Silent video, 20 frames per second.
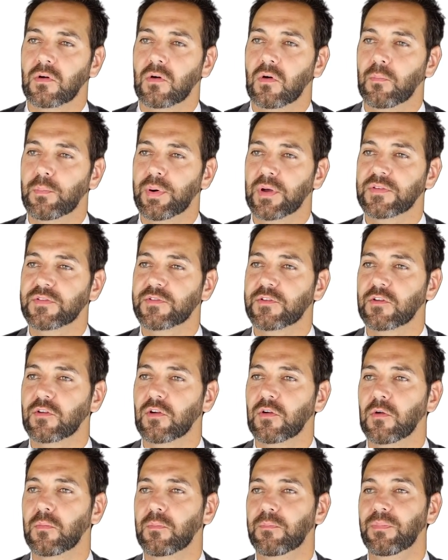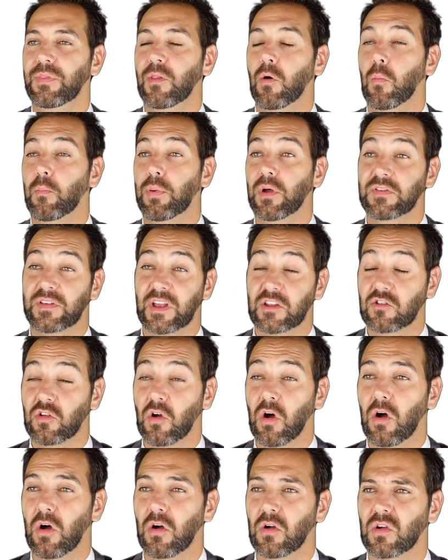On pense, euh, on pense à
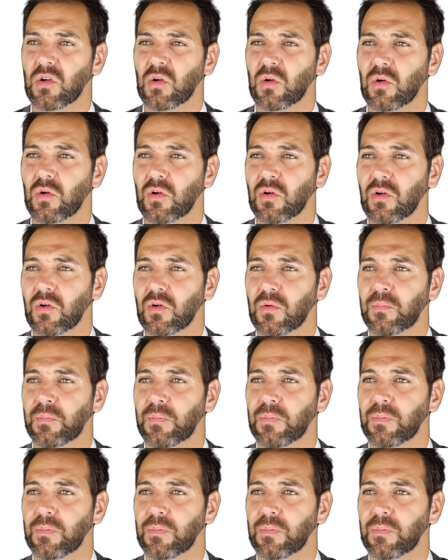tort que